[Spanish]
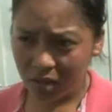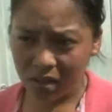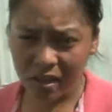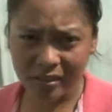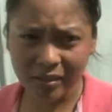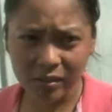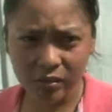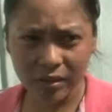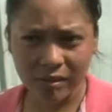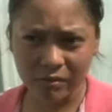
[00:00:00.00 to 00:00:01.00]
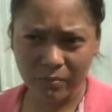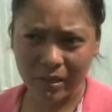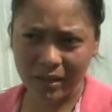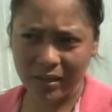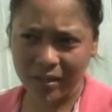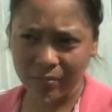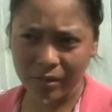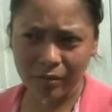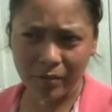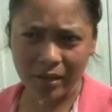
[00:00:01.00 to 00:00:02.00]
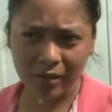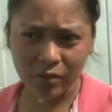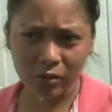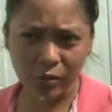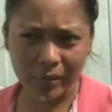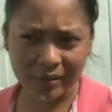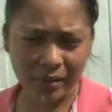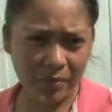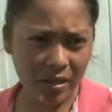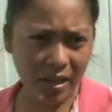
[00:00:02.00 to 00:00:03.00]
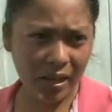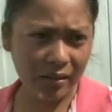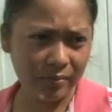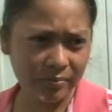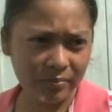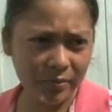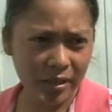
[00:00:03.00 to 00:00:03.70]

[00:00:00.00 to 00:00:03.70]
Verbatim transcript: y estas cosas son para, bueno, para que nosotros pasar bien,